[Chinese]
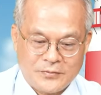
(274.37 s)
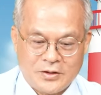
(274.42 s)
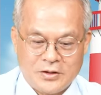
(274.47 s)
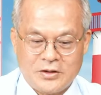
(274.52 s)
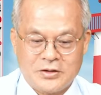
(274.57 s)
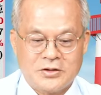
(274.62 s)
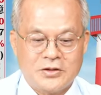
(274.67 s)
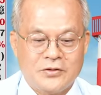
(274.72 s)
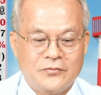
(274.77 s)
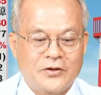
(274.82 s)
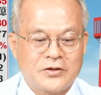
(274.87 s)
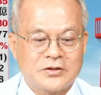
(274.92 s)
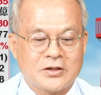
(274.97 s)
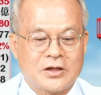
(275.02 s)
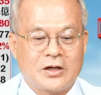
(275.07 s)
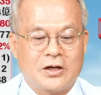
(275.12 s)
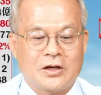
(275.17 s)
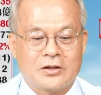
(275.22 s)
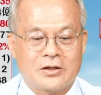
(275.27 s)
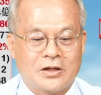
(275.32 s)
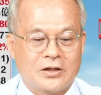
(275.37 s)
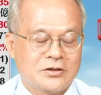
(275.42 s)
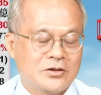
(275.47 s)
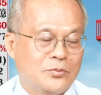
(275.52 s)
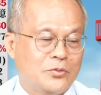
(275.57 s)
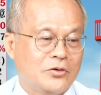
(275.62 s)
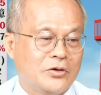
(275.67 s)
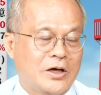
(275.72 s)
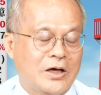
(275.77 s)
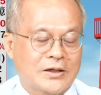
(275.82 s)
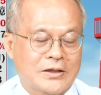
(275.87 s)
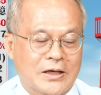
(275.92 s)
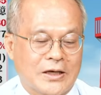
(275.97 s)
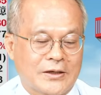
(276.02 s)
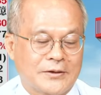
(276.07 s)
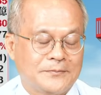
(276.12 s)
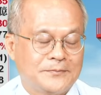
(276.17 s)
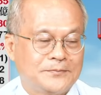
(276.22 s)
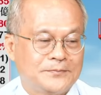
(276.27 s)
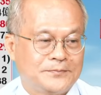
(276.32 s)
业绩非常好，它就不拉
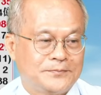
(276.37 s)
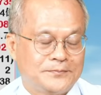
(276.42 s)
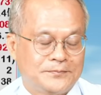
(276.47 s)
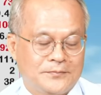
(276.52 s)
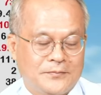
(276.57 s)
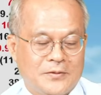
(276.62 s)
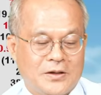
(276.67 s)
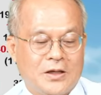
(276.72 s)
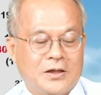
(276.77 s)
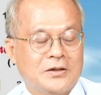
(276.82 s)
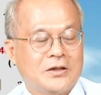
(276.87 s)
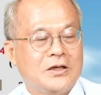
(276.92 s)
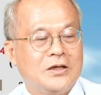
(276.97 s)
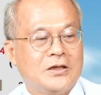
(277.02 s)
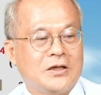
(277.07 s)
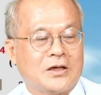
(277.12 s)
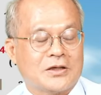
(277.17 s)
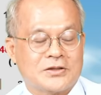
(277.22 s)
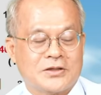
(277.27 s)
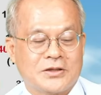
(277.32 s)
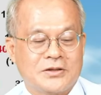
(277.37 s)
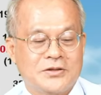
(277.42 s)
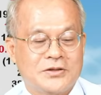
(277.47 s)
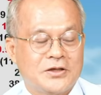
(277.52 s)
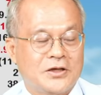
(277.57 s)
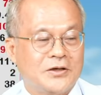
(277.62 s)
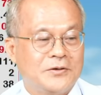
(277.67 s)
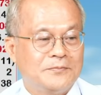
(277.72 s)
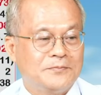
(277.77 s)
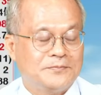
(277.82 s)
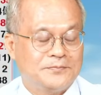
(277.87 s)
抬，它低档承接。